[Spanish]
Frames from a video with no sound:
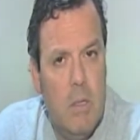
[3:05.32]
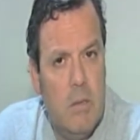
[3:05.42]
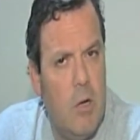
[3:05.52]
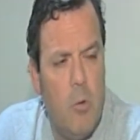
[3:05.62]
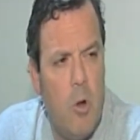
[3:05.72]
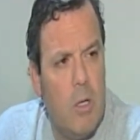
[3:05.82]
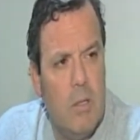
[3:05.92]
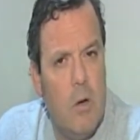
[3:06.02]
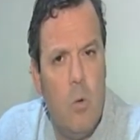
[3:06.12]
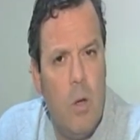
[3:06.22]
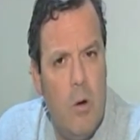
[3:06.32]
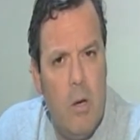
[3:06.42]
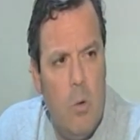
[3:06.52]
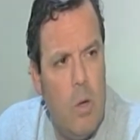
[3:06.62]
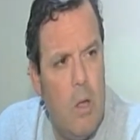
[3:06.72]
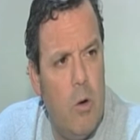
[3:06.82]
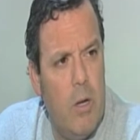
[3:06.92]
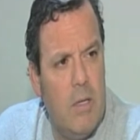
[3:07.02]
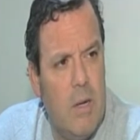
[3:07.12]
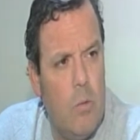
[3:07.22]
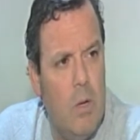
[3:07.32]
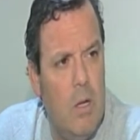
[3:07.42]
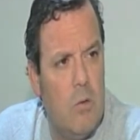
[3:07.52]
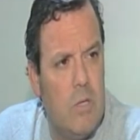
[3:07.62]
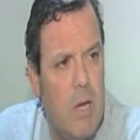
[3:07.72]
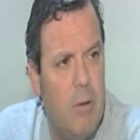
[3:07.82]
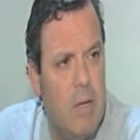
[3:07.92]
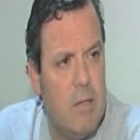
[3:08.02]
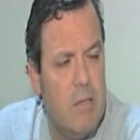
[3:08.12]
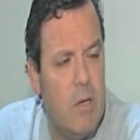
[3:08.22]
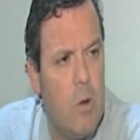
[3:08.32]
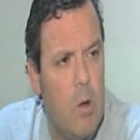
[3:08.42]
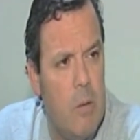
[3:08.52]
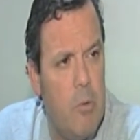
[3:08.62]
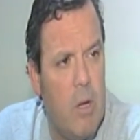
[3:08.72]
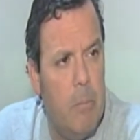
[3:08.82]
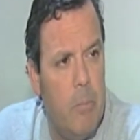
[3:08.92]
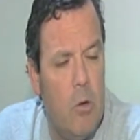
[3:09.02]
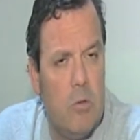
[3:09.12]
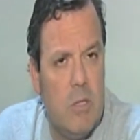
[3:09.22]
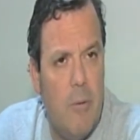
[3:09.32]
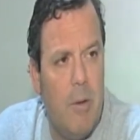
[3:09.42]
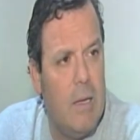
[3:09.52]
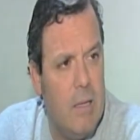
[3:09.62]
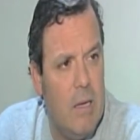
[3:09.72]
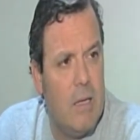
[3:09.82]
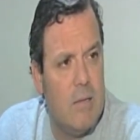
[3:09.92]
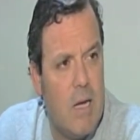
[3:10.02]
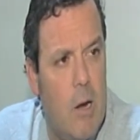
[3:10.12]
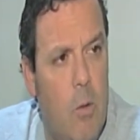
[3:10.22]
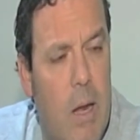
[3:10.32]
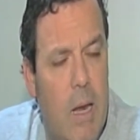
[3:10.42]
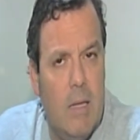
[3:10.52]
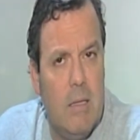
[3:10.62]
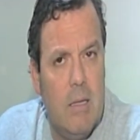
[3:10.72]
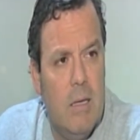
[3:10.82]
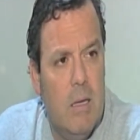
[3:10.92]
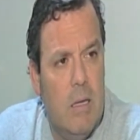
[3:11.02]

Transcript: cero bronca entre los jugadores. Los jugadores están unidos, saben que hicieron un equipo campeón, saben que tienen que sacarlo adelante